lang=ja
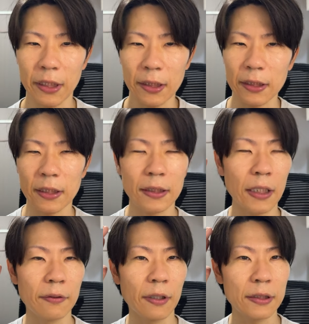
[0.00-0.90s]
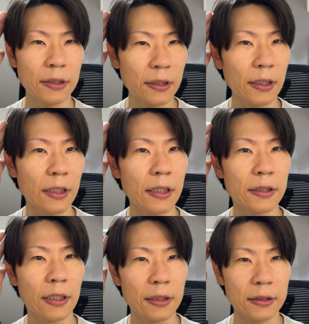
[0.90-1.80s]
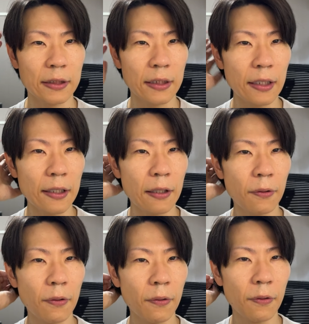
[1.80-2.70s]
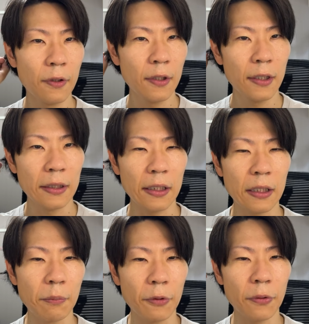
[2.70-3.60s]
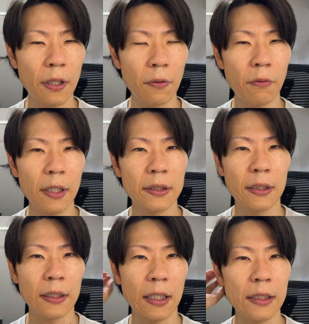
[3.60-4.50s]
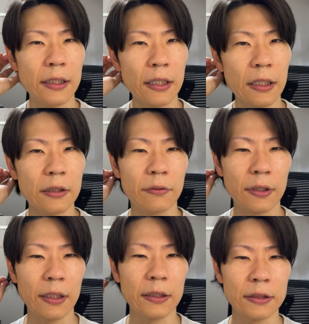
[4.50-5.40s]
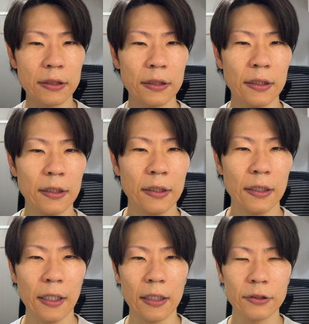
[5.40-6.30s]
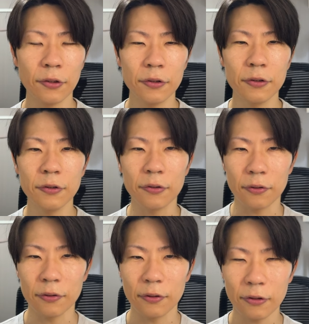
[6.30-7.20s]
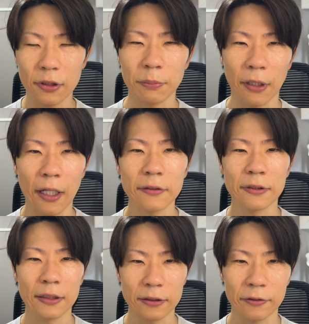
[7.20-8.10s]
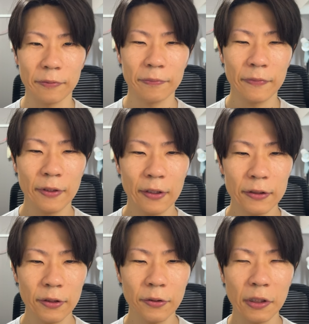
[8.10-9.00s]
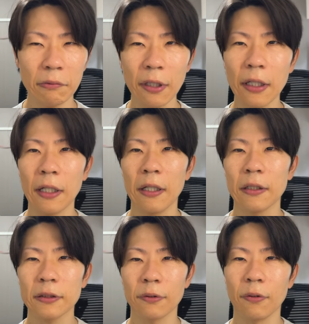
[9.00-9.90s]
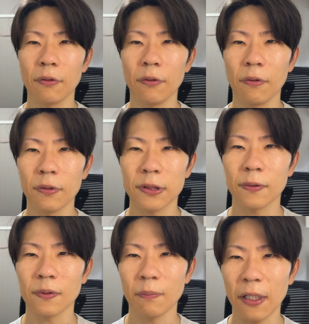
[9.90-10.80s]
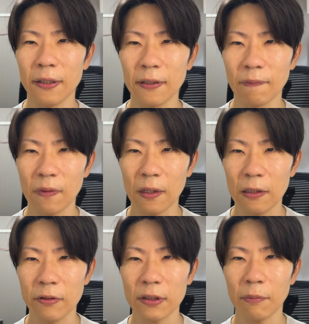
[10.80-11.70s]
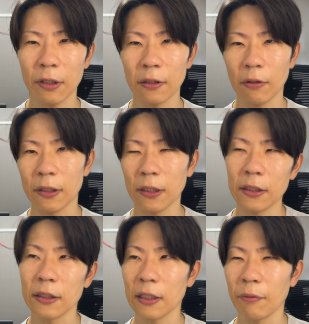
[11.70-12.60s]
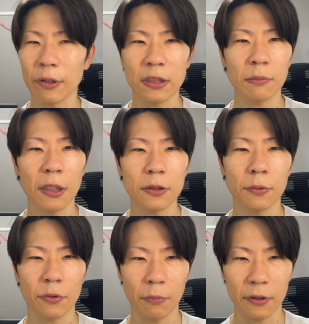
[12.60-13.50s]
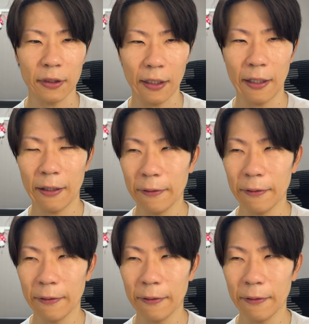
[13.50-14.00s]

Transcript: 切りに行ったりとかしなきゃいけないじゃないですか。で、なんかこう、何か物が壊れたら買いに行かないといけないし、えー、そういう時もあるんですよ。そういう時は、その、お仕事前に、夕方までの間になるべく済まそうと思って、